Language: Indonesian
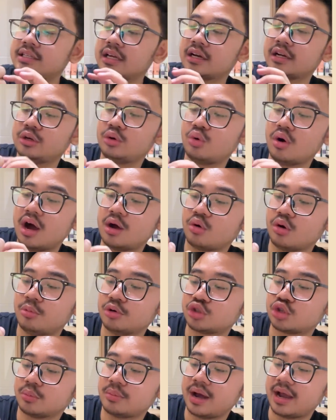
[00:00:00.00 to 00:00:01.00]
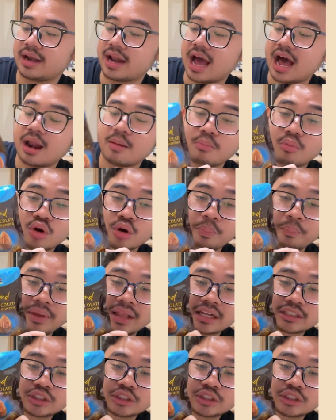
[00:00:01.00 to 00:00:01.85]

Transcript: yang kedua, gue mau cobain almond milk